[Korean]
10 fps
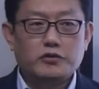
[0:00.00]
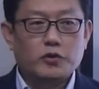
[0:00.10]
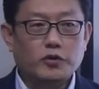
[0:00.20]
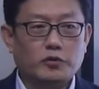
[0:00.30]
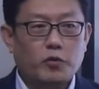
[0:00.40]

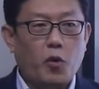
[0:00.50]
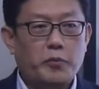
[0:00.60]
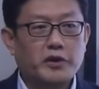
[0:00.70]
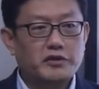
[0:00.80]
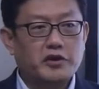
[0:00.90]
좋은
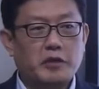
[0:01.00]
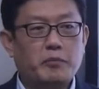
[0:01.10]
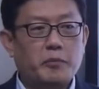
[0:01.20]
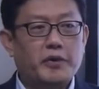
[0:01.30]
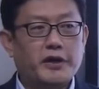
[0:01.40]
보편적
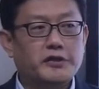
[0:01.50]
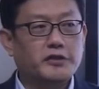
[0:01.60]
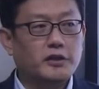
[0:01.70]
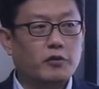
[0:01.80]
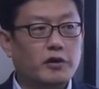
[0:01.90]
입법화할
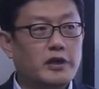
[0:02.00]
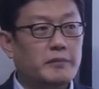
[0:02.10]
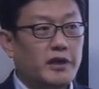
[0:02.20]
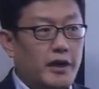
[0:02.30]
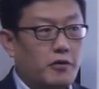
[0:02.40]
수 있는
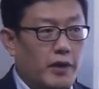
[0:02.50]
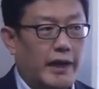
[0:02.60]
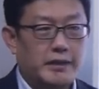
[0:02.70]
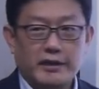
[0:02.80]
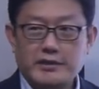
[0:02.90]
원리면 하고
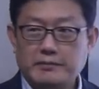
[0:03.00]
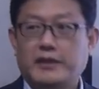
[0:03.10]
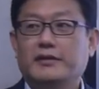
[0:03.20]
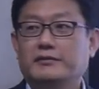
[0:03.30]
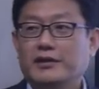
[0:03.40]
아니면 하지 말은.